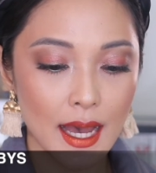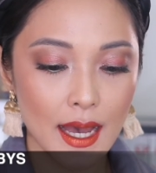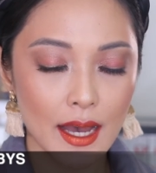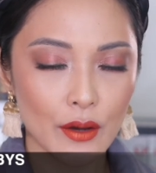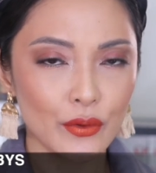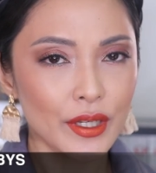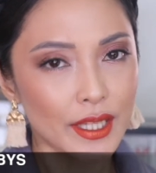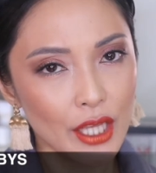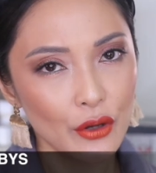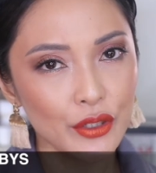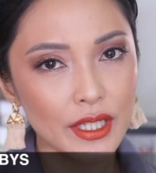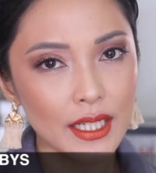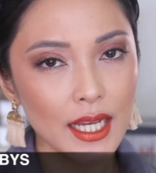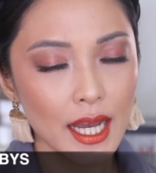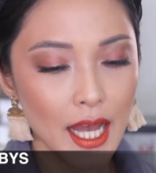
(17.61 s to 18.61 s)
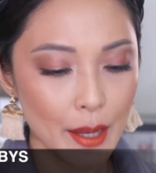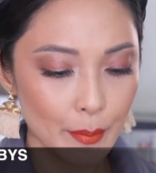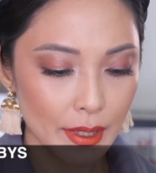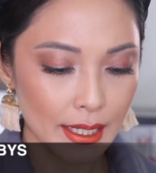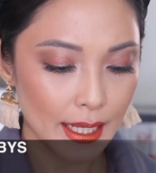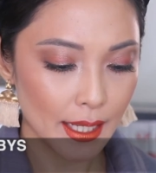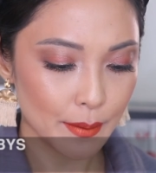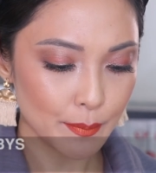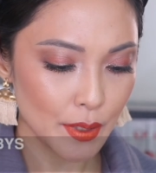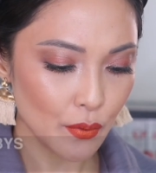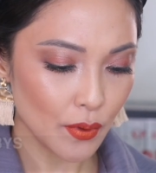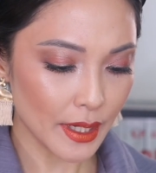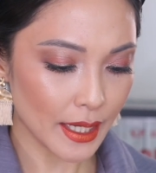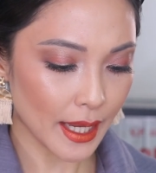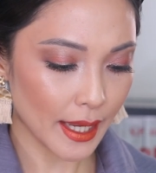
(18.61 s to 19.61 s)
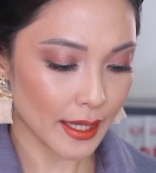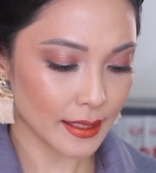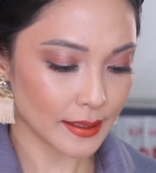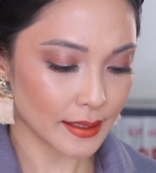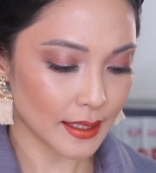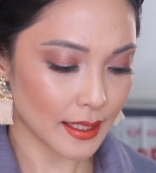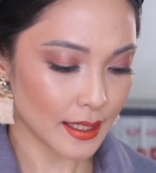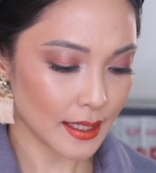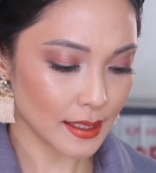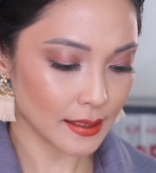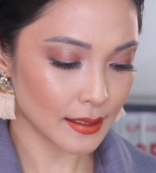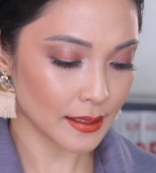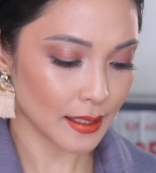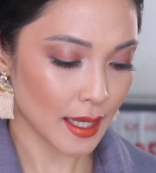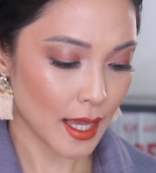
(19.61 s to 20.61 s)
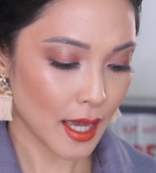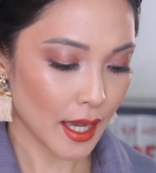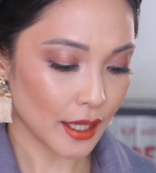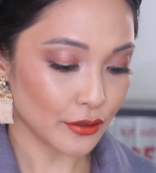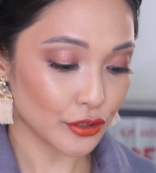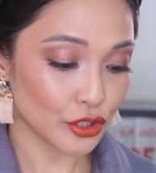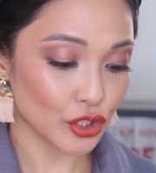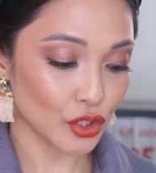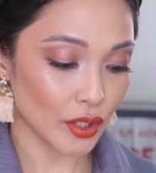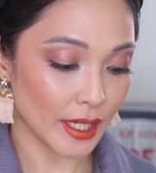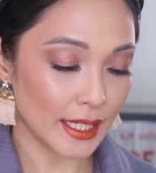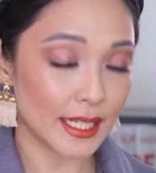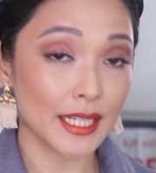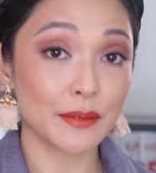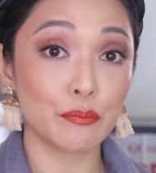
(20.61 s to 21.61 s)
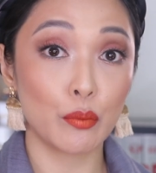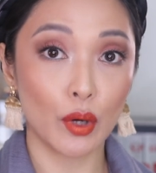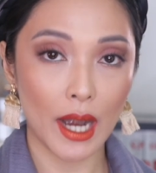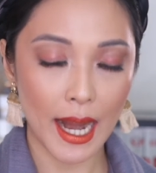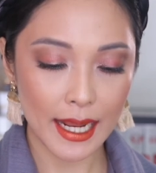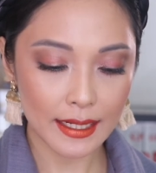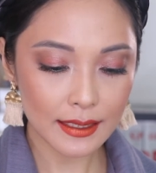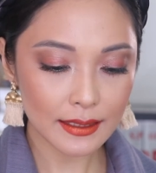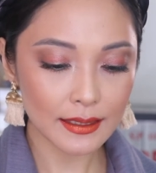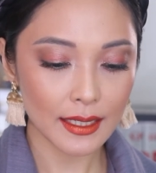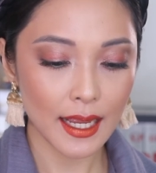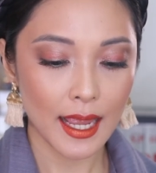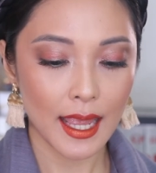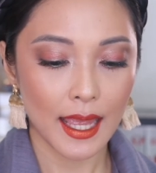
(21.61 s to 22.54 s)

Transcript: Uh, kung hindi ako nagkakamali, BYS is an Australian brand